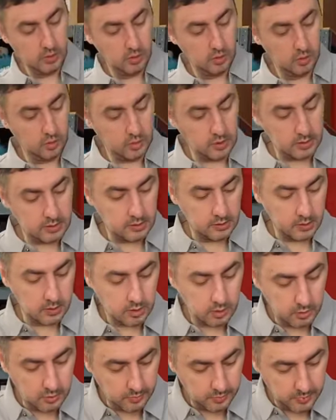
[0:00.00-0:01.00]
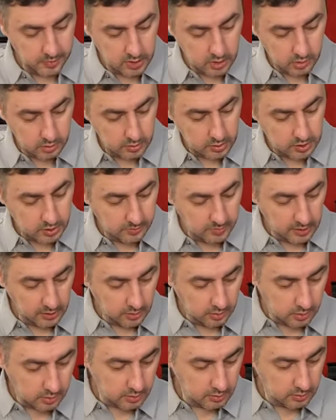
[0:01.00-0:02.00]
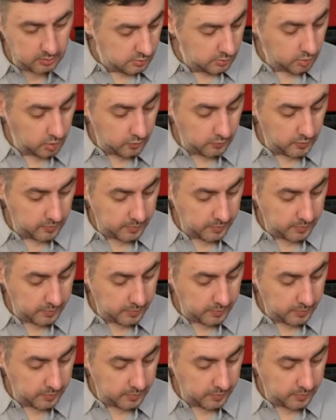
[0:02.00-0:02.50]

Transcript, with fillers: Указано, что бесщеточный мотор, новое